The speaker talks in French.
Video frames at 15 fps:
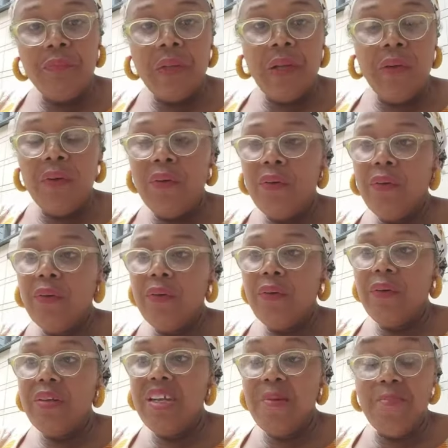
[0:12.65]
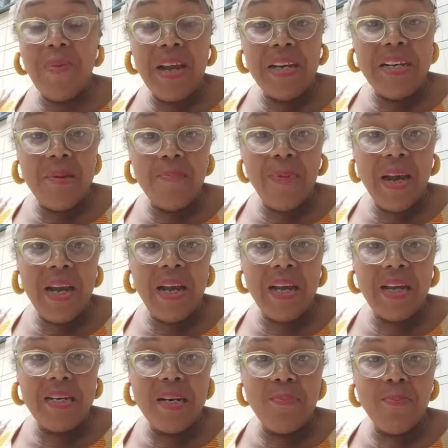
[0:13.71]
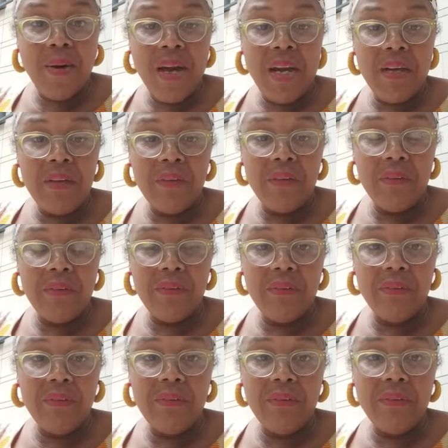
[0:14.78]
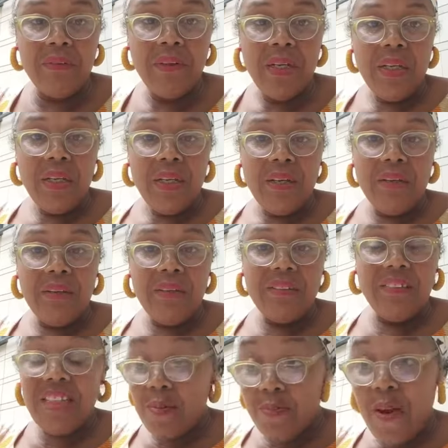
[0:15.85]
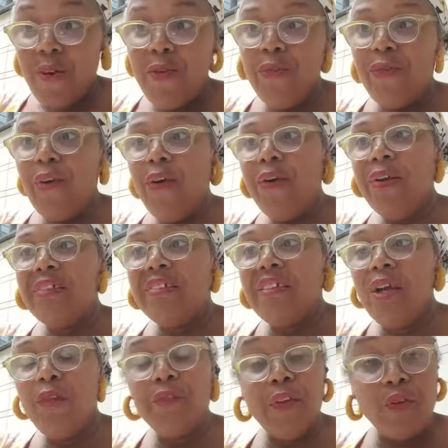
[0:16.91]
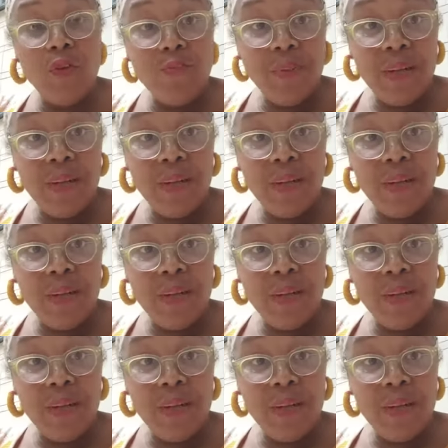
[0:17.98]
n'est pas, n'est pas, n'est pas. ce n'est pas du vol. C'est en fait une